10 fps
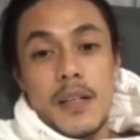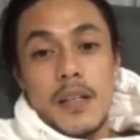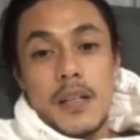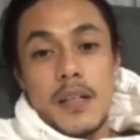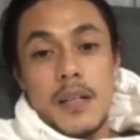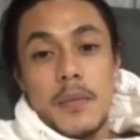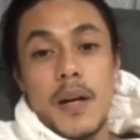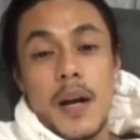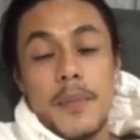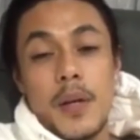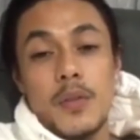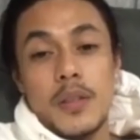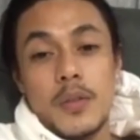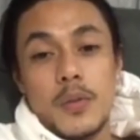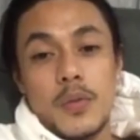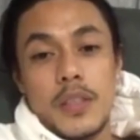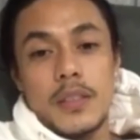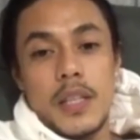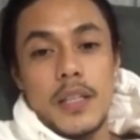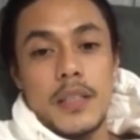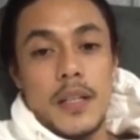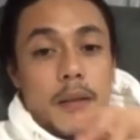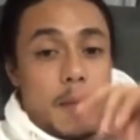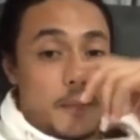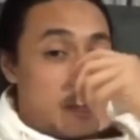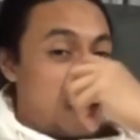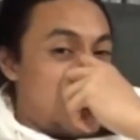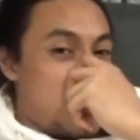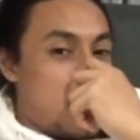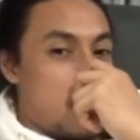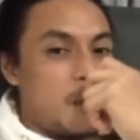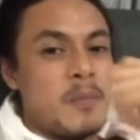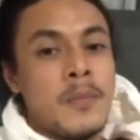uh, marami ako natutunan sa kanya. Uh,